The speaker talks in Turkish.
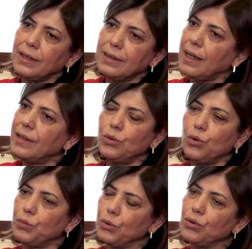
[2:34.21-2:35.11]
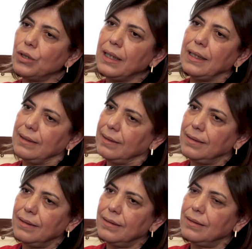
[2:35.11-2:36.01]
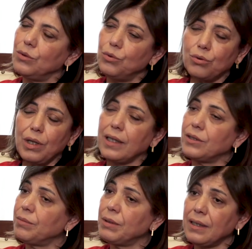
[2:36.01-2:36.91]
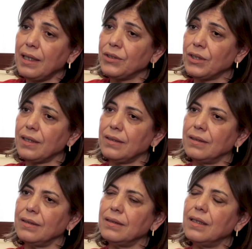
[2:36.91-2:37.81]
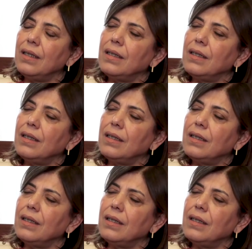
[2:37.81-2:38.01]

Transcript: Hani sadece opuz değil, e, yüzlerce, binlerce kadının